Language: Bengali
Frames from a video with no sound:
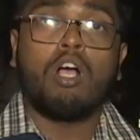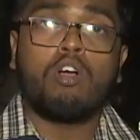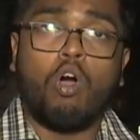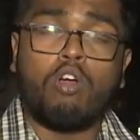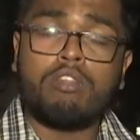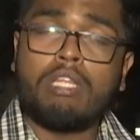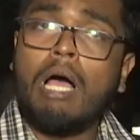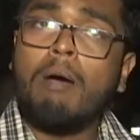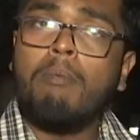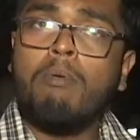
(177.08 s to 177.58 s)

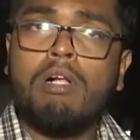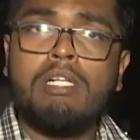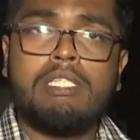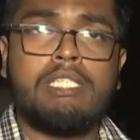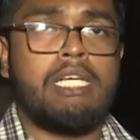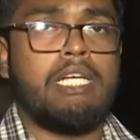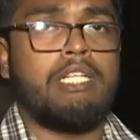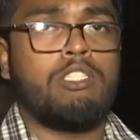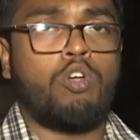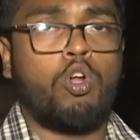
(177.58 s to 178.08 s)
কথা
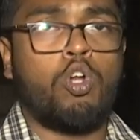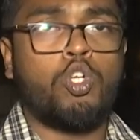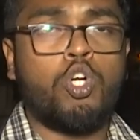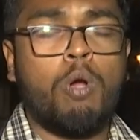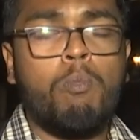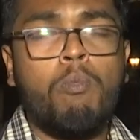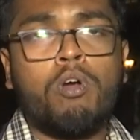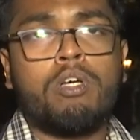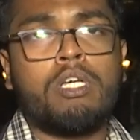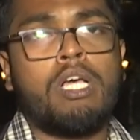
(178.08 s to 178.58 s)
বলছেন
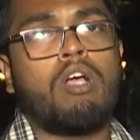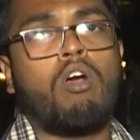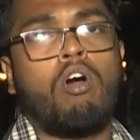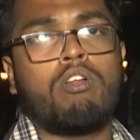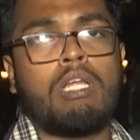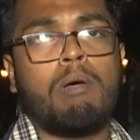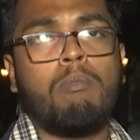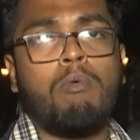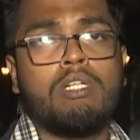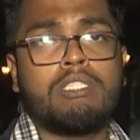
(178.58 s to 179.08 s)
জনসমক্ষে
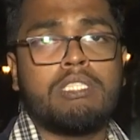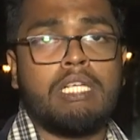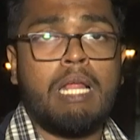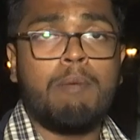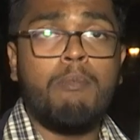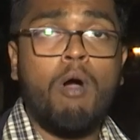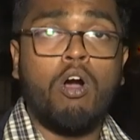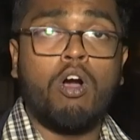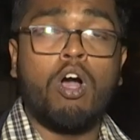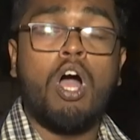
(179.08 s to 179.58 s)
কথা বলছেন
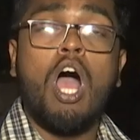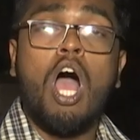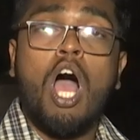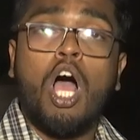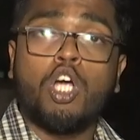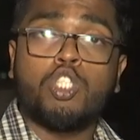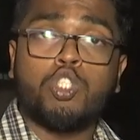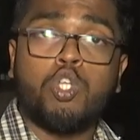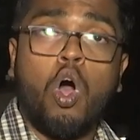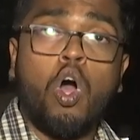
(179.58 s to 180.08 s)
এবং
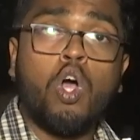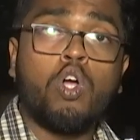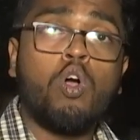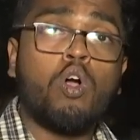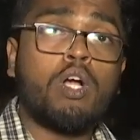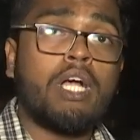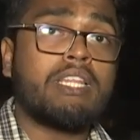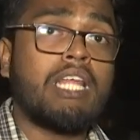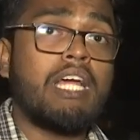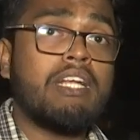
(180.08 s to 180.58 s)

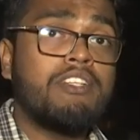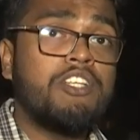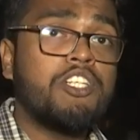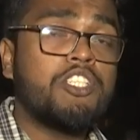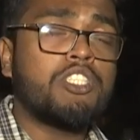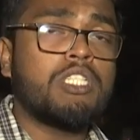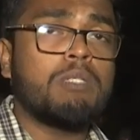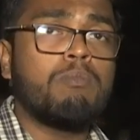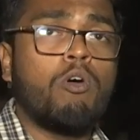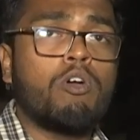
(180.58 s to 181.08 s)
সংঘকে তার
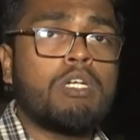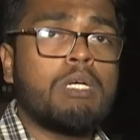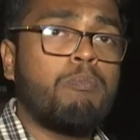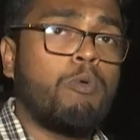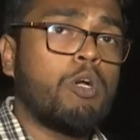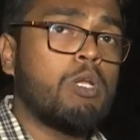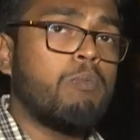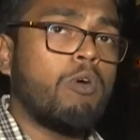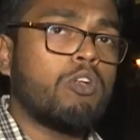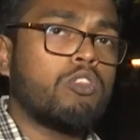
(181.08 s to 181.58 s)
দৃষ্টিভঙ্গি
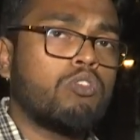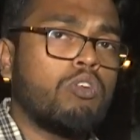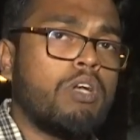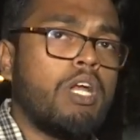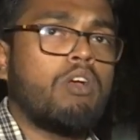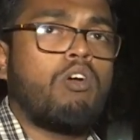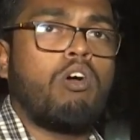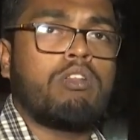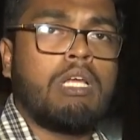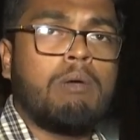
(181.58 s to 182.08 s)

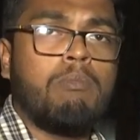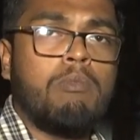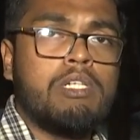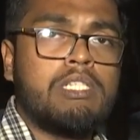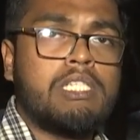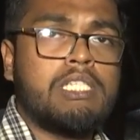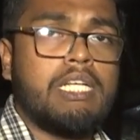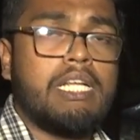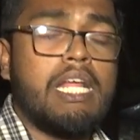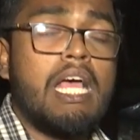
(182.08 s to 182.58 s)
পরিবর্তনের কথা
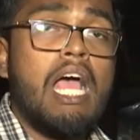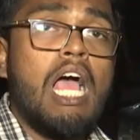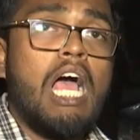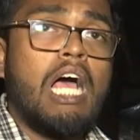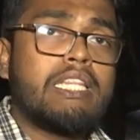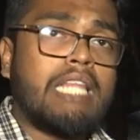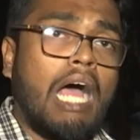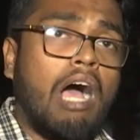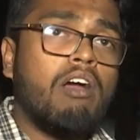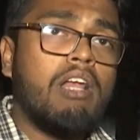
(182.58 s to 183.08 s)
বলছেন
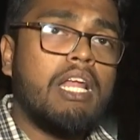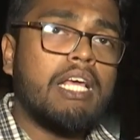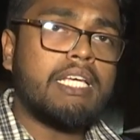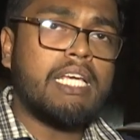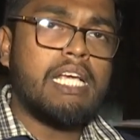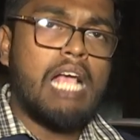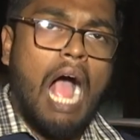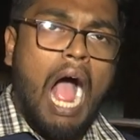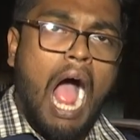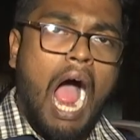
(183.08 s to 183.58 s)
তাহলে
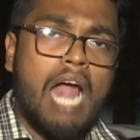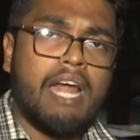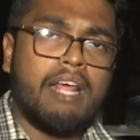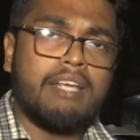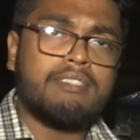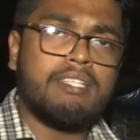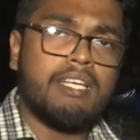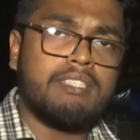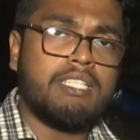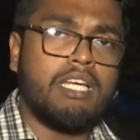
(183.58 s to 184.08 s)
কি
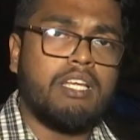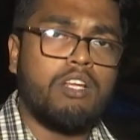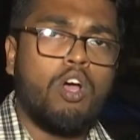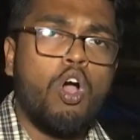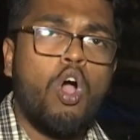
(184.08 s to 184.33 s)
আরএসএসের